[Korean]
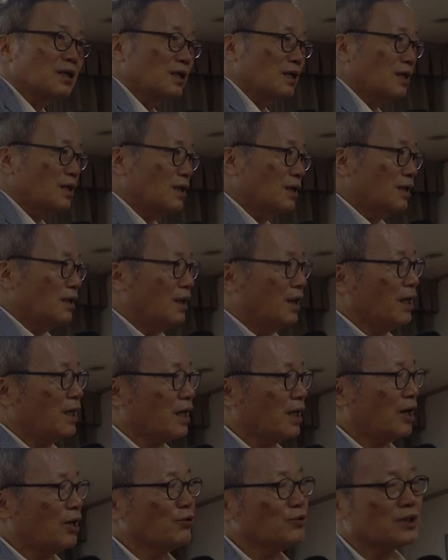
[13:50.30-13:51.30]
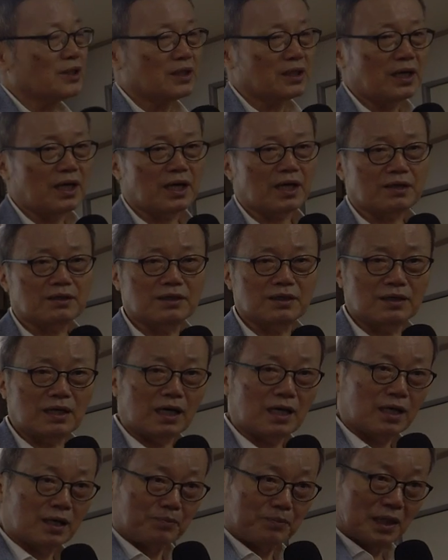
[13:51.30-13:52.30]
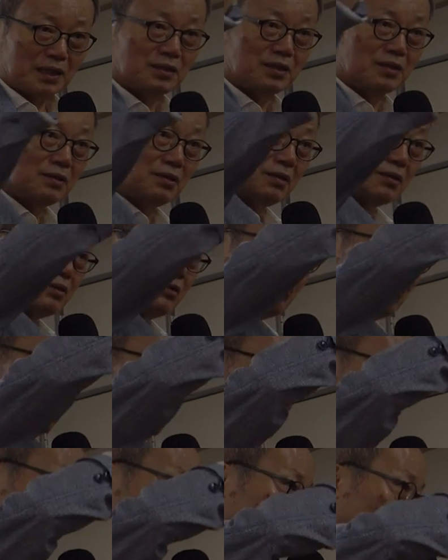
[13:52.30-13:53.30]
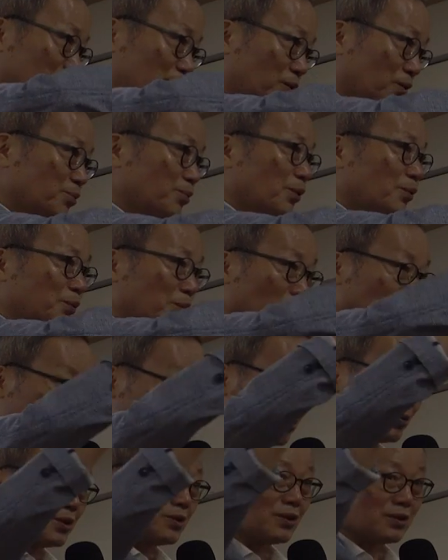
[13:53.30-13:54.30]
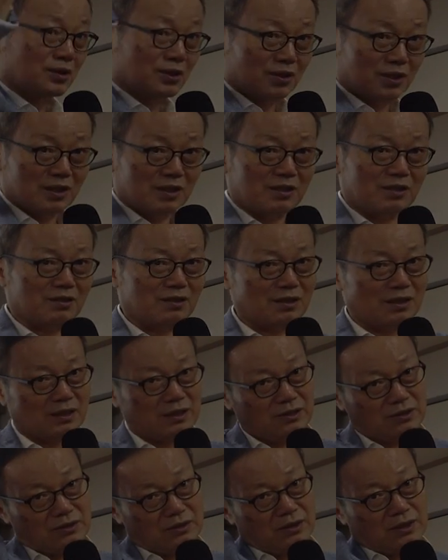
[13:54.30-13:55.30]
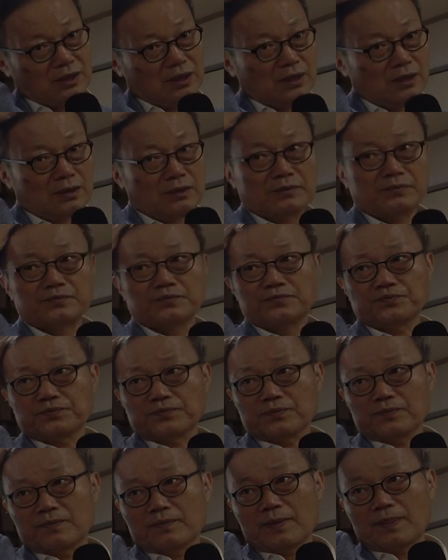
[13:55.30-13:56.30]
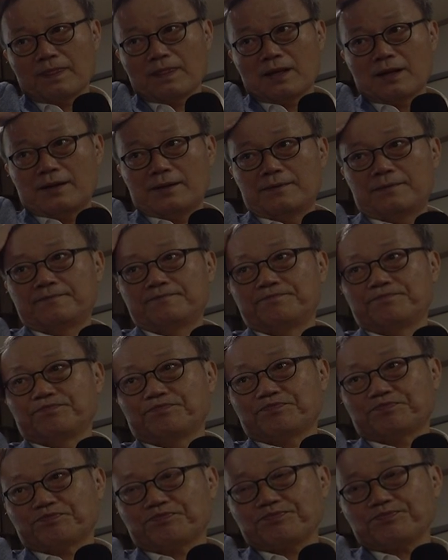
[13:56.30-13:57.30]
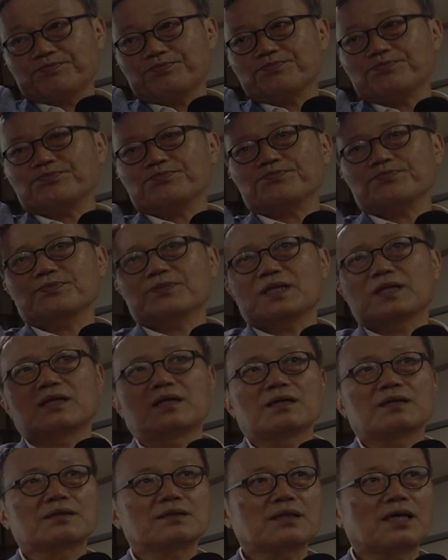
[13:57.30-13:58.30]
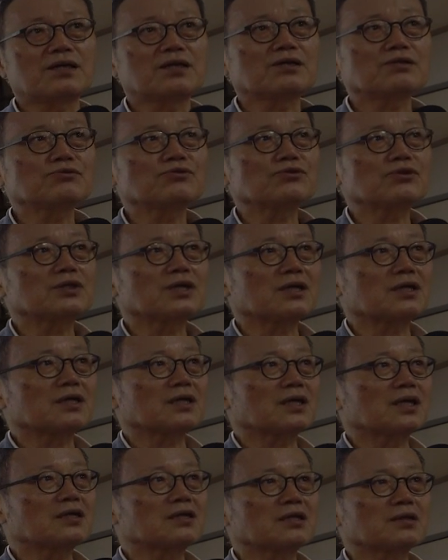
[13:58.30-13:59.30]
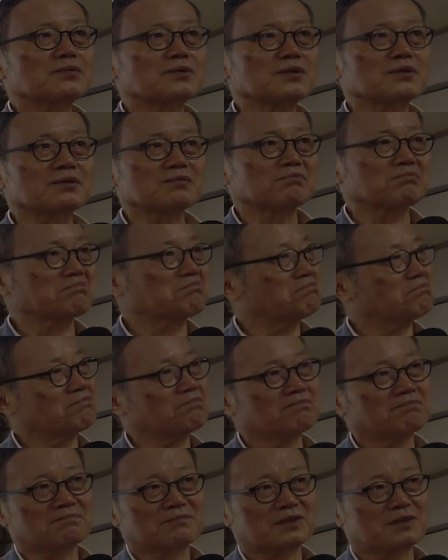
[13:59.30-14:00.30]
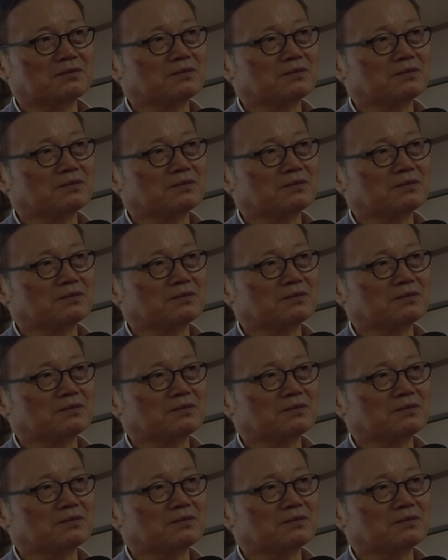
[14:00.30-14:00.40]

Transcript: 가우 예, 가우디의 그가 만든 것들도 좀 그런 포스트 모던적인 경향이죠. 자연주의랑 맥락이 비슷한가요? 자연주의라는 개념은 음,